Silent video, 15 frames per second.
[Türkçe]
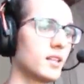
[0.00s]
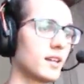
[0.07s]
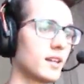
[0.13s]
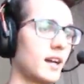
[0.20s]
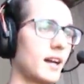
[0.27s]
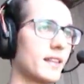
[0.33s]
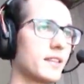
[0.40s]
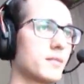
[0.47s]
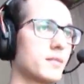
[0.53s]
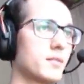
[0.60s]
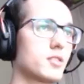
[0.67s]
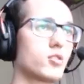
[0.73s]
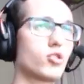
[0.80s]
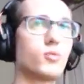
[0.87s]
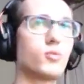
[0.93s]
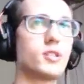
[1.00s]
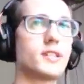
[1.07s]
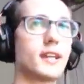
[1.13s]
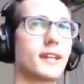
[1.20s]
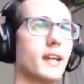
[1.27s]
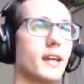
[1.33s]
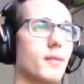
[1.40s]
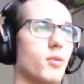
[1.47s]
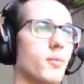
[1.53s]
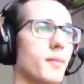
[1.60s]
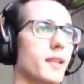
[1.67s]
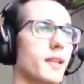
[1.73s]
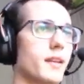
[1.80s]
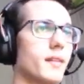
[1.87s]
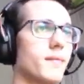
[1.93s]
Kardeşimiz tutmayacak ya
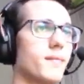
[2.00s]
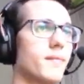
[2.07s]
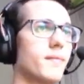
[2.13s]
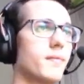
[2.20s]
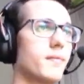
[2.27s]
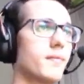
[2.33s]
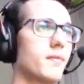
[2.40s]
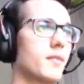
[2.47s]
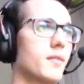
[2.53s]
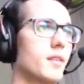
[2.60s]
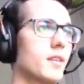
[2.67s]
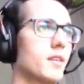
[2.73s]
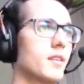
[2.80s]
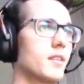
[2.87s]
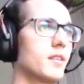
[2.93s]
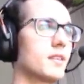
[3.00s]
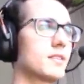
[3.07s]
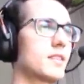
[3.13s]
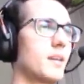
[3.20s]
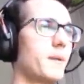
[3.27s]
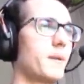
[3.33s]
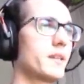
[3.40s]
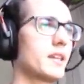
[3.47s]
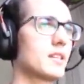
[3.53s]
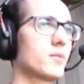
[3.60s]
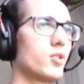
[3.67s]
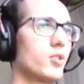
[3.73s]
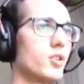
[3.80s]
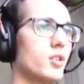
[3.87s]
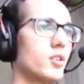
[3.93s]
bombaları. Nasıl yapacağız
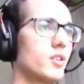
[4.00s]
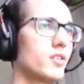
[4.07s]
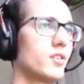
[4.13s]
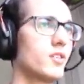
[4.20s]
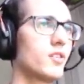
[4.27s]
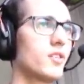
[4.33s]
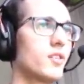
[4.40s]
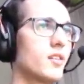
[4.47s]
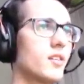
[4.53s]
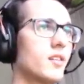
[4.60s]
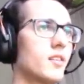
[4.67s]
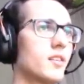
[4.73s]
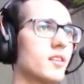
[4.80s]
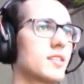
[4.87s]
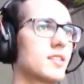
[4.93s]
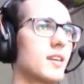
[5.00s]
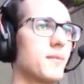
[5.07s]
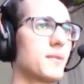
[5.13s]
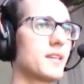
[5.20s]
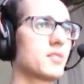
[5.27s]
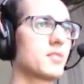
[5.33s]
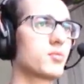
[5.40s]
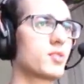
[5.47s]
bunu? Nasıl yapacağız bu